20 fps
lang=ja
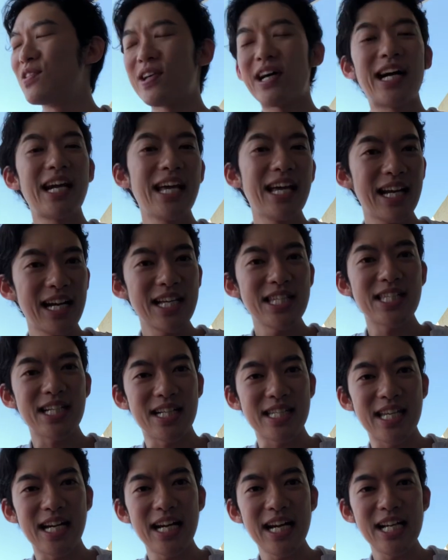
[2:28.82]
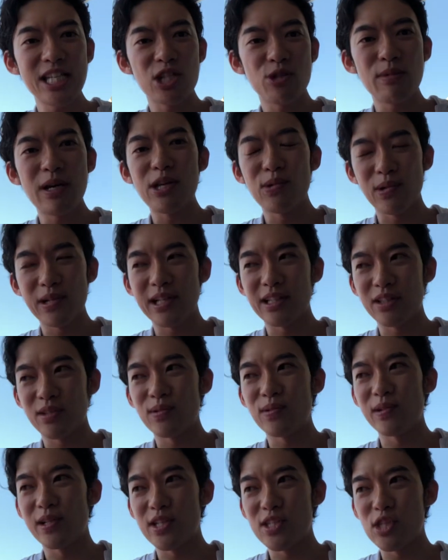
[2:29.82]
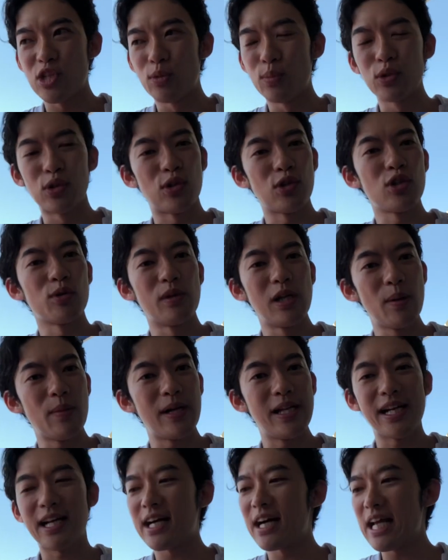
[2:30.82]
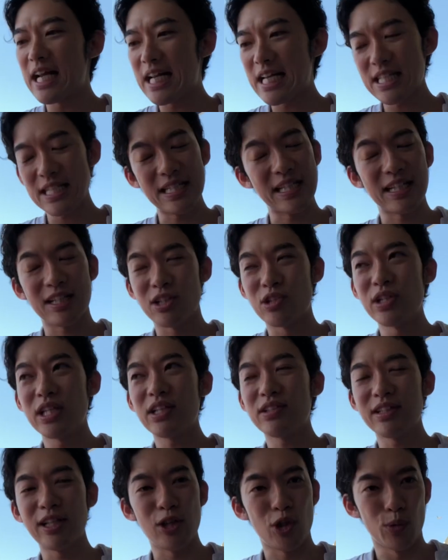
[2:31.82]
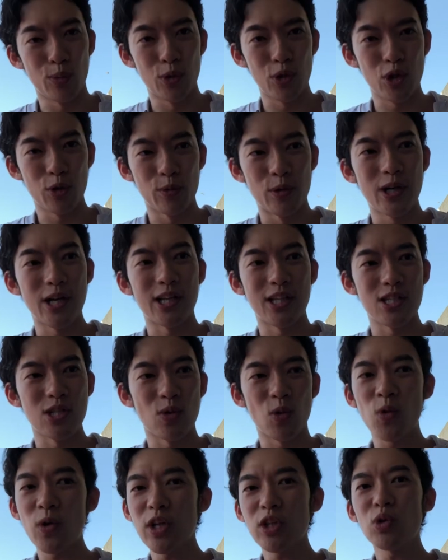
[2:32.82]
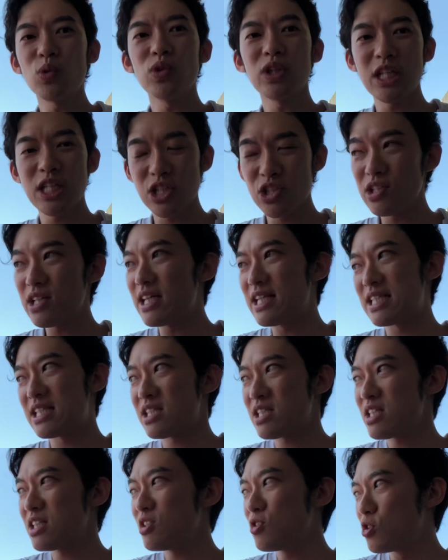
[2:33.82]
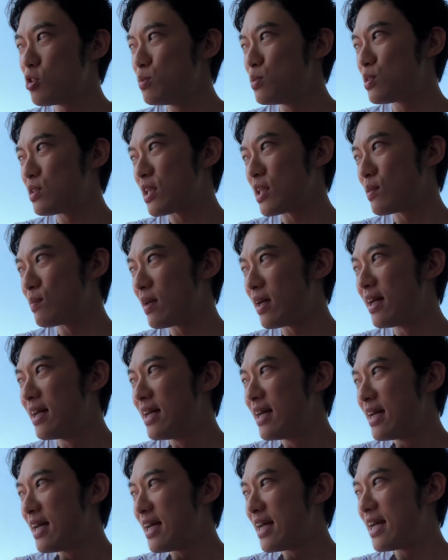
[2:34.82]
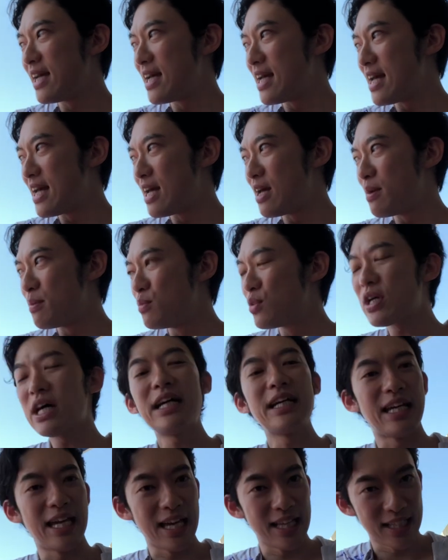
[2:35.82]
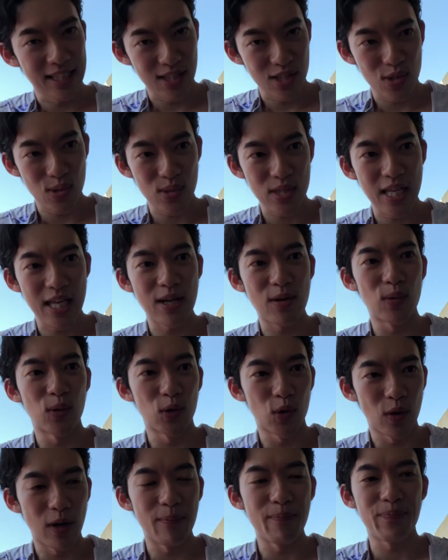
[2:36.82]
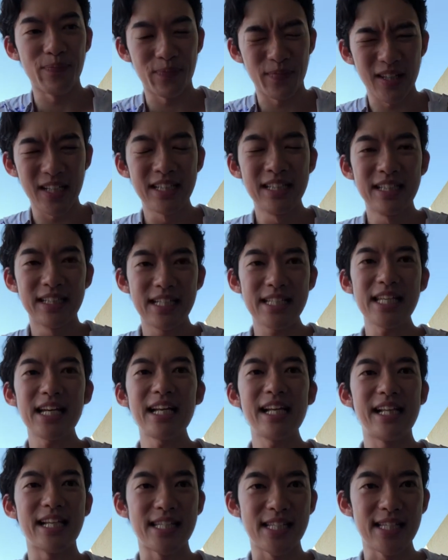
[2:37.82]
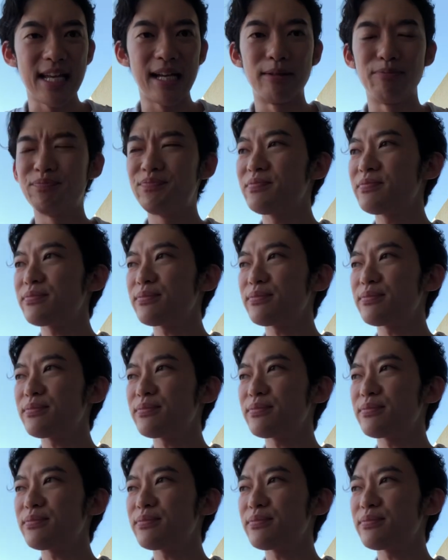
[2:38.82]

カレーライスが世界一うまい料理だっていうふうにですね思ってる人もいれば、いやカレーライスなんか食いたくないと思う人もいるわけですよ。これと同じぐらい自信の有無っていうのは、無関係なんですよ、成功とは。で、さらにですね、